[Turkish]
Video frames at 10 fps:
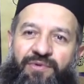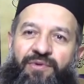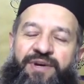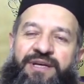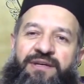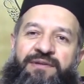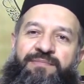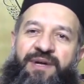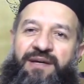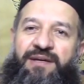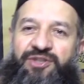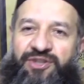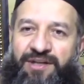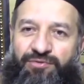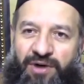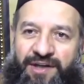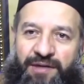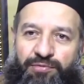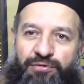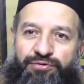Orayı bana işte
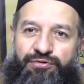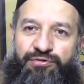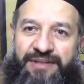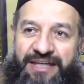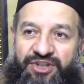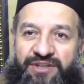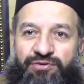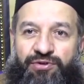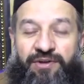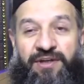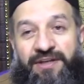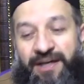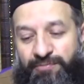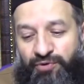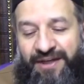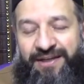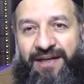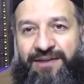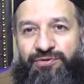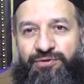duada bulundu, geçti diyor. Yani buradan
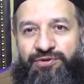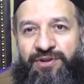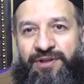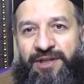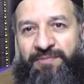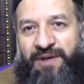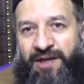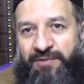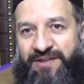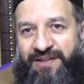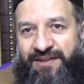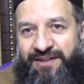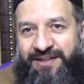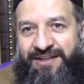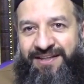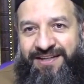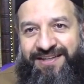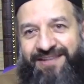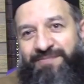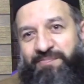neyi anlıyoruz? İbn Arabi Hazretleri
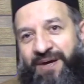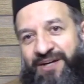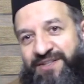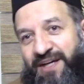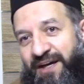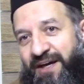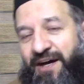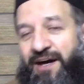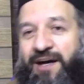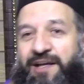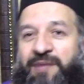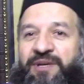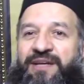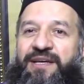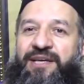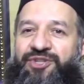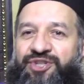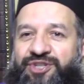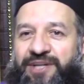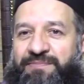berzah alemine de
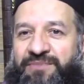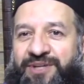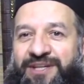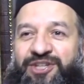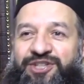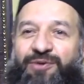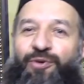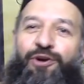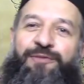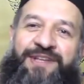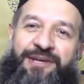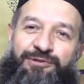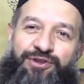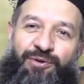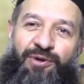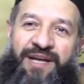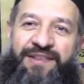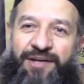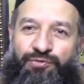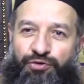geçiş yapmış. İşte ölmeden önce
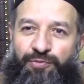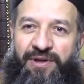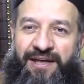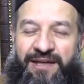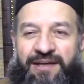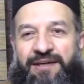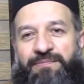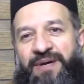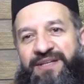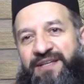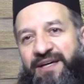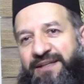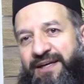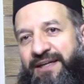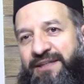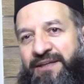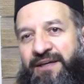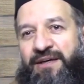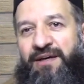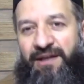ölenler hükmüyle berzaha dair
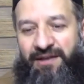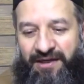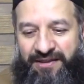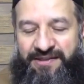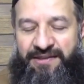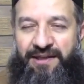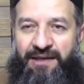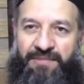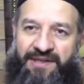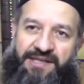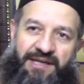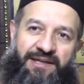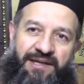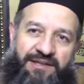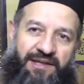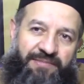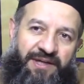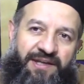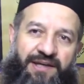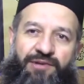Allah'ın izniyle berzaha dair
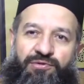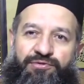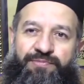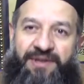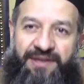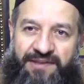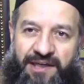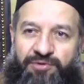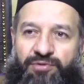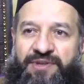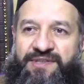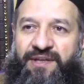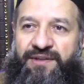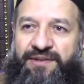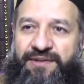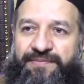haberdar da olur. Bilgi sahibi de olur insanlar.